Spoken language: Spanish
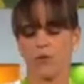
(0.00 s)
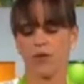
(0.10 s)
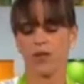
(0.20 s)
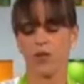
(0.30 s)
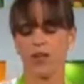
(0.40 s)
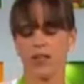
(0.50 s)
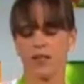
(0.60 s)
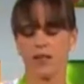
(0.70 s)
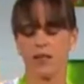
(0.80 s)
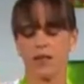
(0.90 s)
como que no quiere
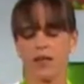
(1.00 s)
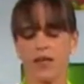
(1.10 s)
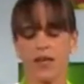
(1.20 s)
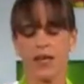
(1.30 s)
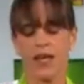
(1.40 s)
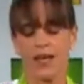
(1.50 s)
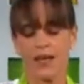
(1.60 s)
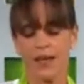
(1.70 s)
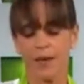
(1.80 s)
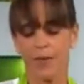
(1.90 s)
salir. Eh,